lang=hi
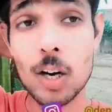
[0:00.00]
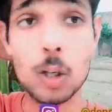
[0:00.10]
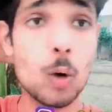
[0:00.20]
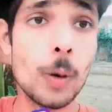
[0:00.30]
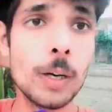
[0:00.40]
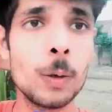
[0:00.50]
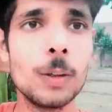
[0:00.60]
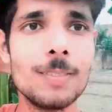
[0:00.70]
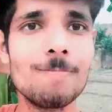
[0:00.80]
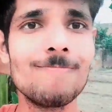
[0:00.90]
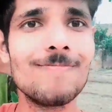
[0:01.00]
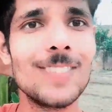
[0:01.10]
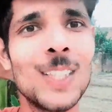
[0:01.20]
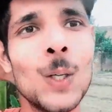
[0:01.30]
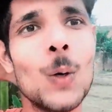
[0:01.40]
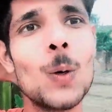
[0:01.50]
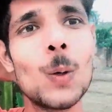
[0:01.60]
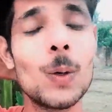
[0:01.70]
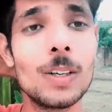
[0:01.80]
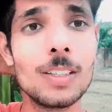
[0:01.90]
अक्टूबर को तो
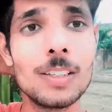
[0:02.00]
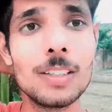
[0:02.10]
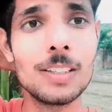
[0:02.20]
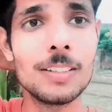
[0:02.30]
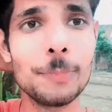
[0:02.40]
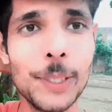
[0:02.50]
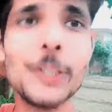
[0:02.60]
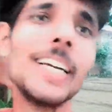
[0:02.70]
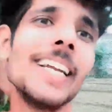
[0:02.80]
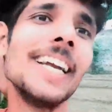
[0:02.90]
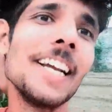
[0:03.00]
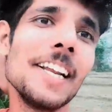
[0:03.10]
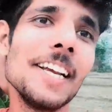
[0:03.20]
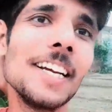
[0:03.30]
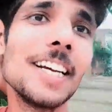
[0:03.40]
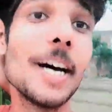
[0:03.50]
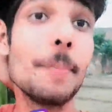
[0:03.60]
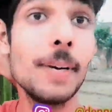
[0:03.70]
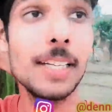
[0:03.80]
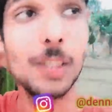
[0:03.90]
वीडियो देखने के लिए
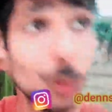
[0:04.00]
अपने